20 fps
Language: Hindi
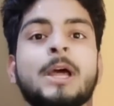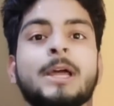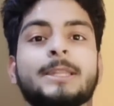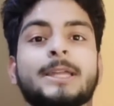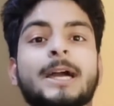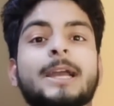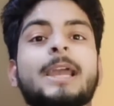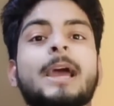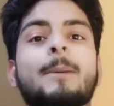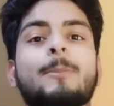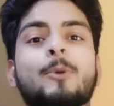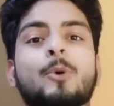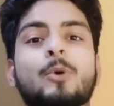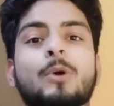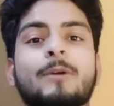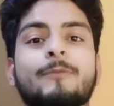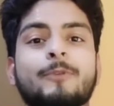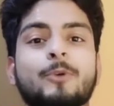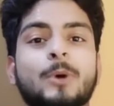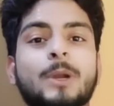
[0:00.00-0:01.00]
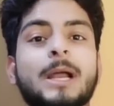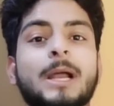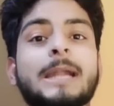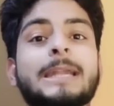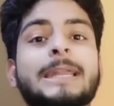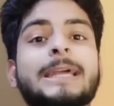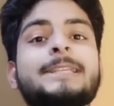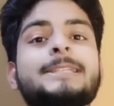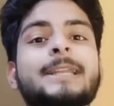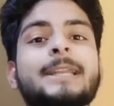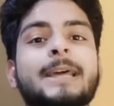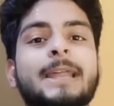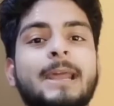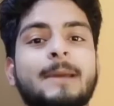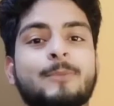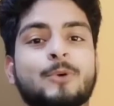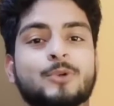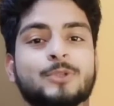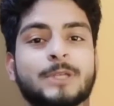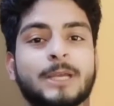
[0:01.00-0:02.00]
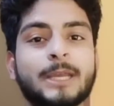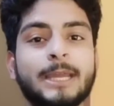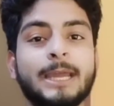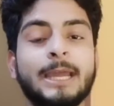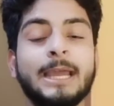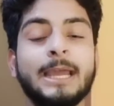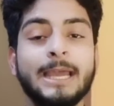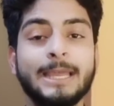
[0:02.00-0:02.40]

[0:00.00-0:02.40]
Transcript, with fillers: ताकि आप लोगों का व्यूअर का अटेंशन ग्रैप हो सके